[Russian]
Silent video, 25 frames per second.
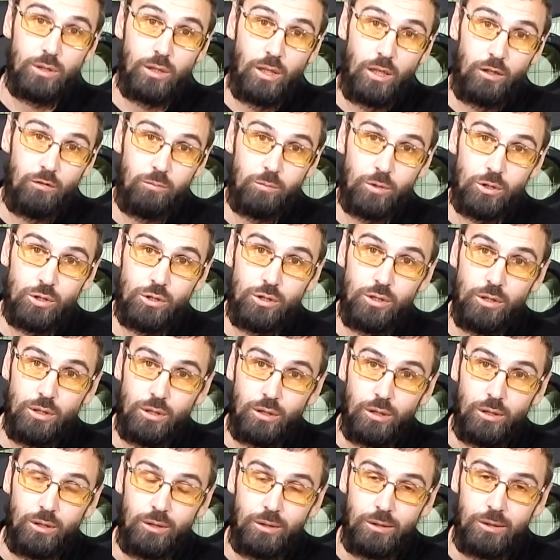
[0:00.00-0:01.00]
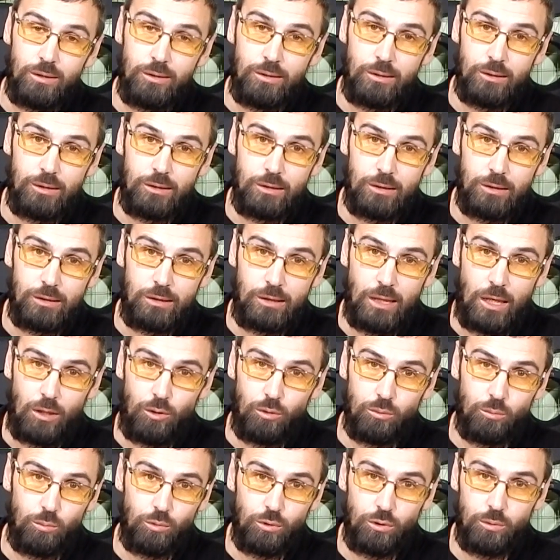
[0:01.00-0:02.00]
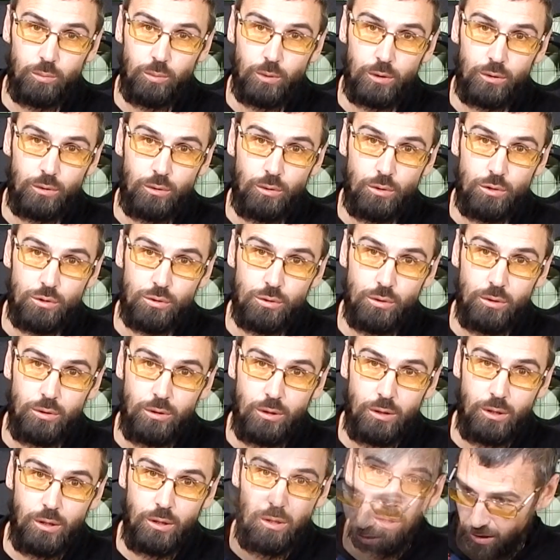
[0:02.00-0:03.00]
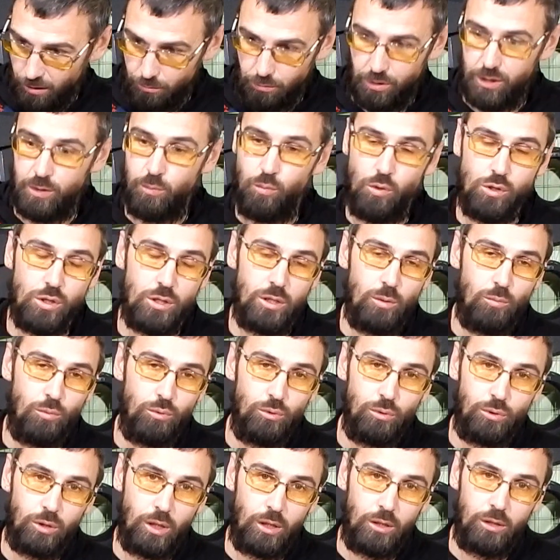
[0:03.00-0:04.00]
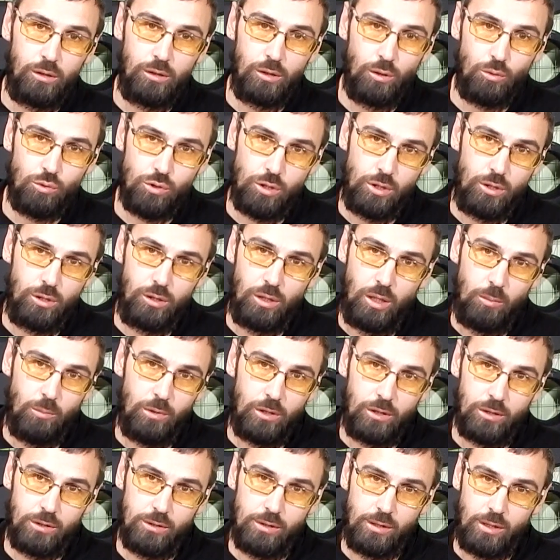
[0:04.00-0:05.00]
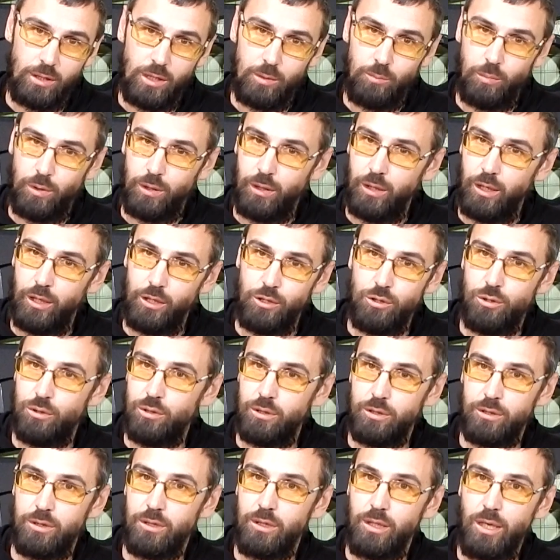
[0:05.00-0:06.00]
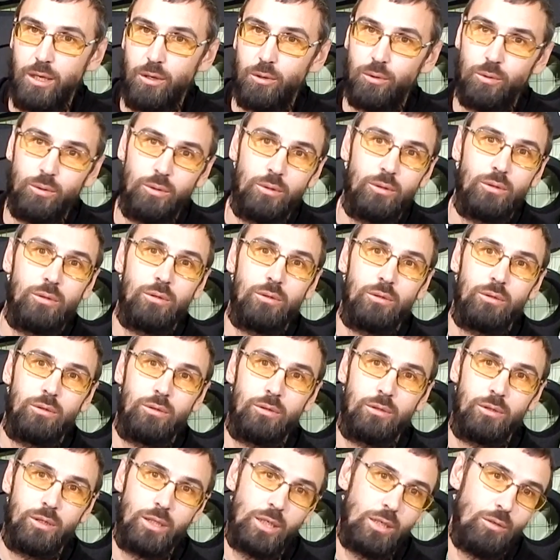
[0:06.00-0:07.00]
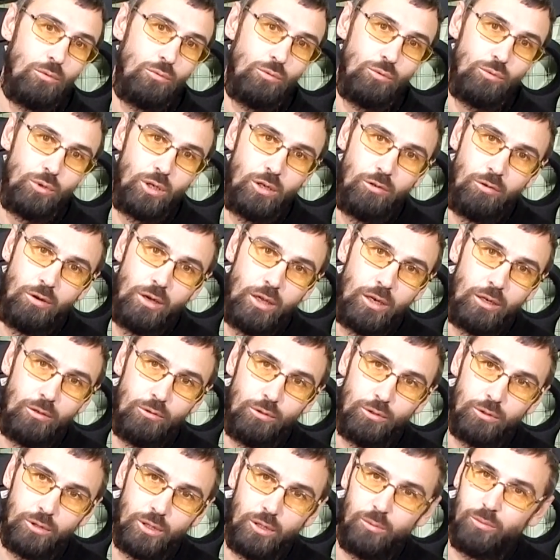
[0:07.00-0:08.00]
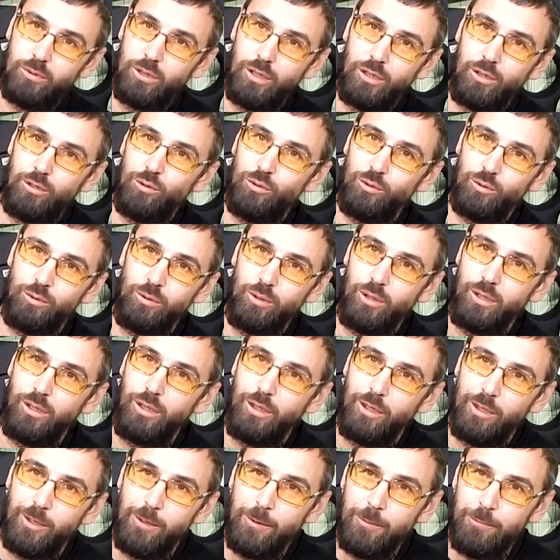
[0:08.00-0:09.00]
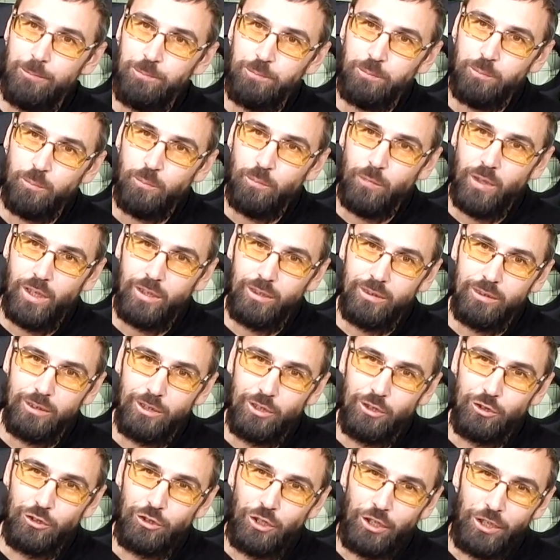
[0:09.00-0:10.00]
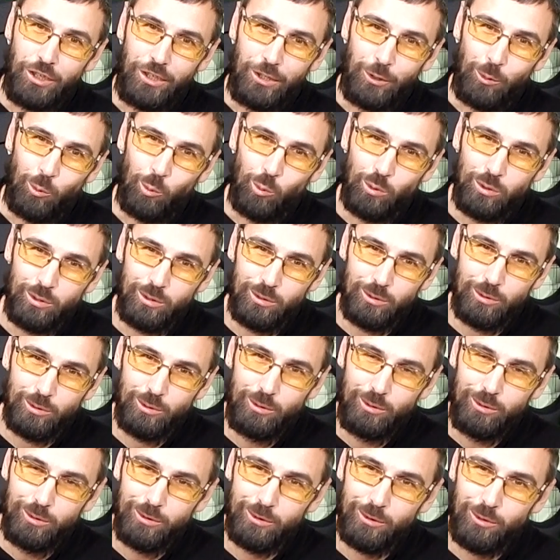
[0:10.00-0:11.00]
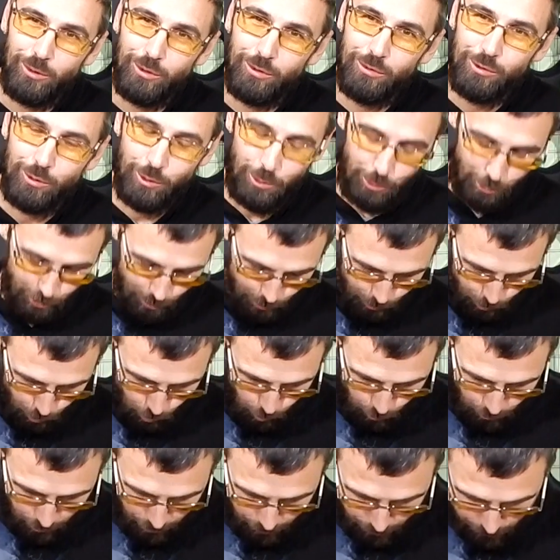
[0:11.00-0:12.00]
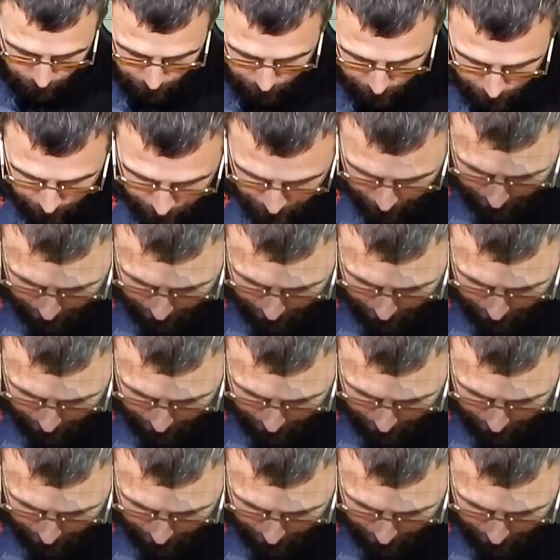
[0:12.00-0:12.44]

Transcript: стоять в машине, как он будет подключен. И, возможно, будут какие-то уже динамики стоять. Пока еще не знаю. Я его уговариваю там на одну интригу. Но он все еще думает.